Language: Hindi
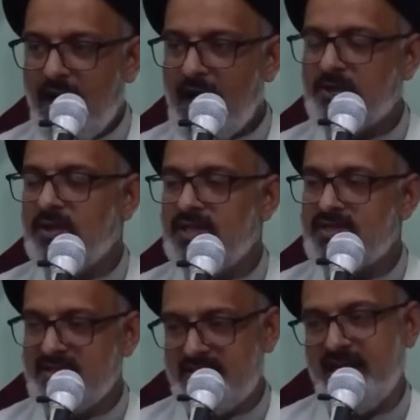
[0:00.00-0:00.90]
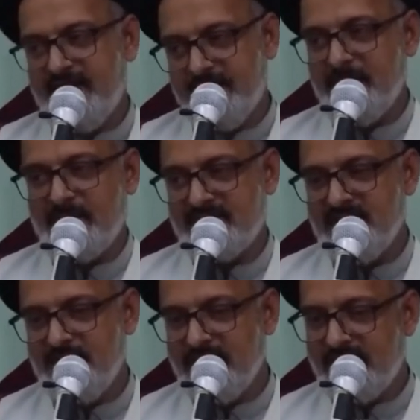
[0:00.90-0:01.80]
आयतुल्ला सिस्तानी के मैं
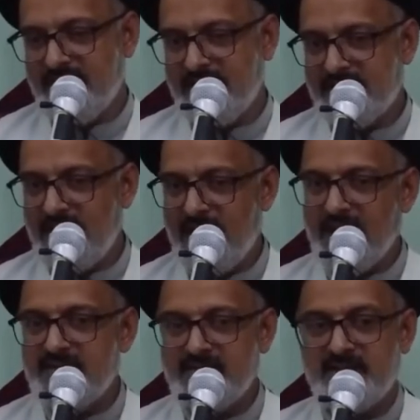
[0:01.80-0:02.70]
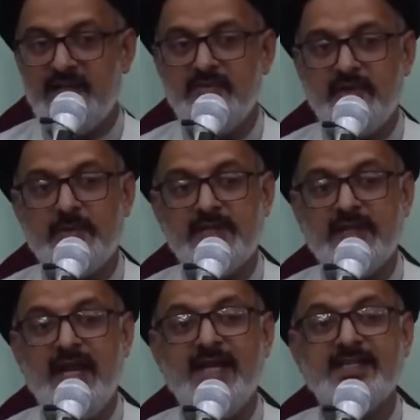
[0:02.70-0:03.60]
मसले बयान कर रहा था अगर सिस्तानी
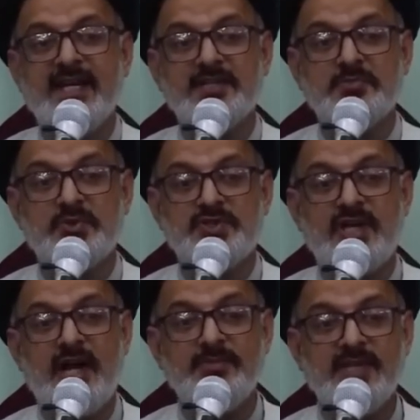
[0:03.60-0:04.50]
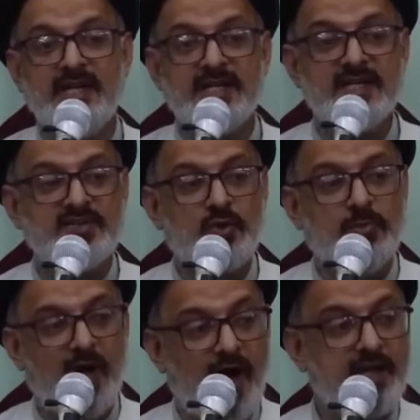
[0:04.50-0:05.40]
फरमाते हैं एहतियात मुस्तहब यह है कि इसको
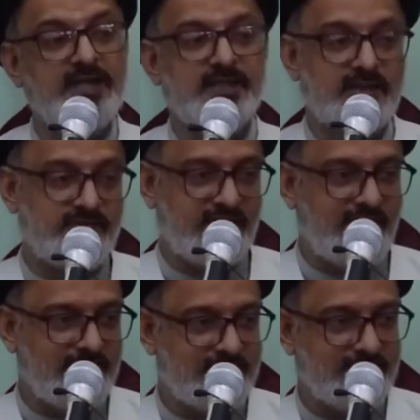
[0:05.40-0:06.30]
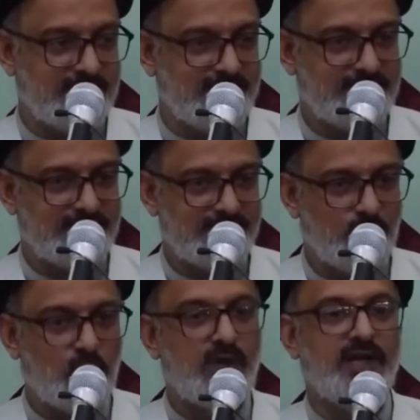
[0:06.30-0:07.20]
बाहर की तरफ निकाल
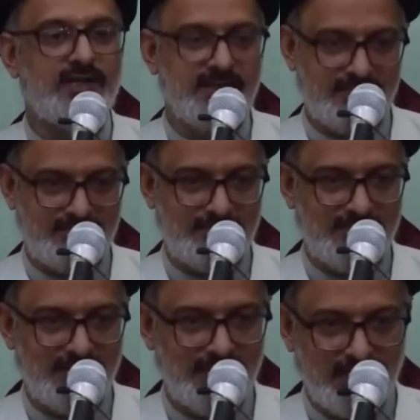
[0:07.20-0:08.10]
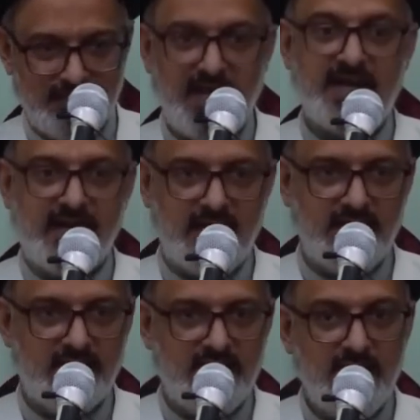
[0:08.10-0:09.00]
दें उगल दें ना निकले
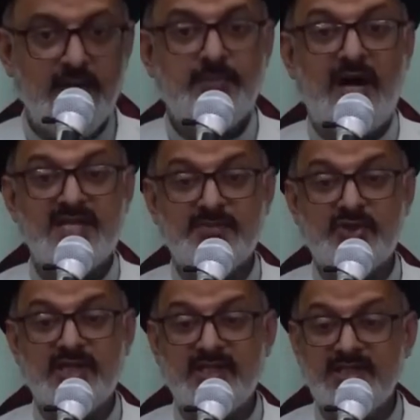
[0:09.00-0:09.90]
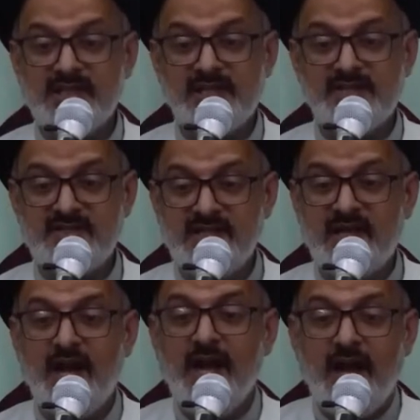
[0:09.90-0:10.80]
बाज़ मुश्तिन के
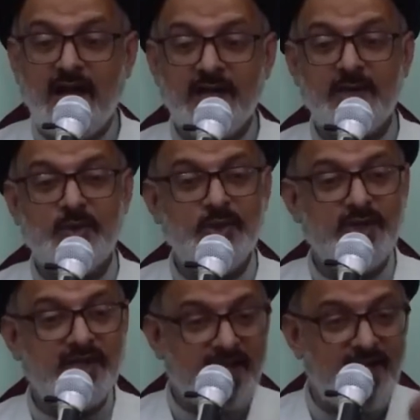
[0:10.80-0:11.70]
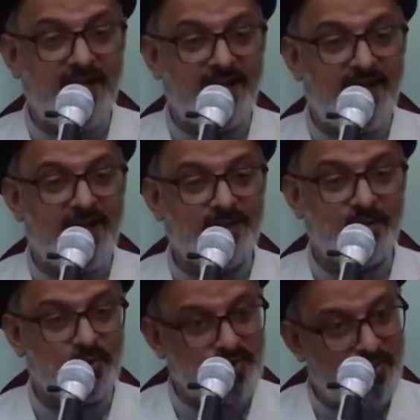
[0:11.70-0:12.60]
नज़दीक अगर कोई निकलेगा
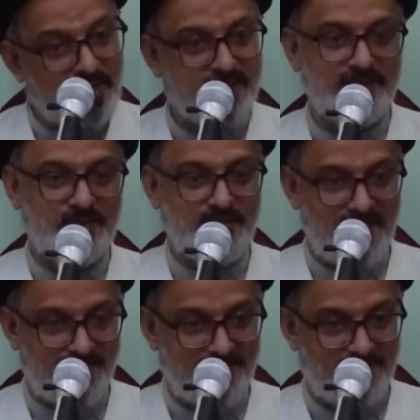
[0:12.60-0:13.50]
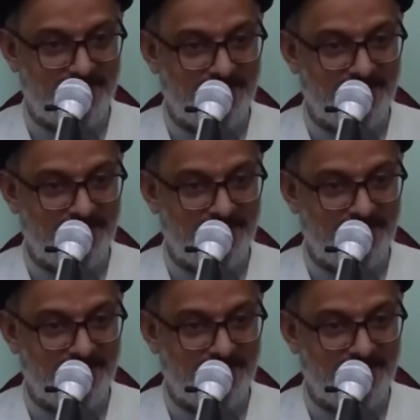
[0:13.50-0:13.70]
तो रोज़ा बातिल हो जाएगा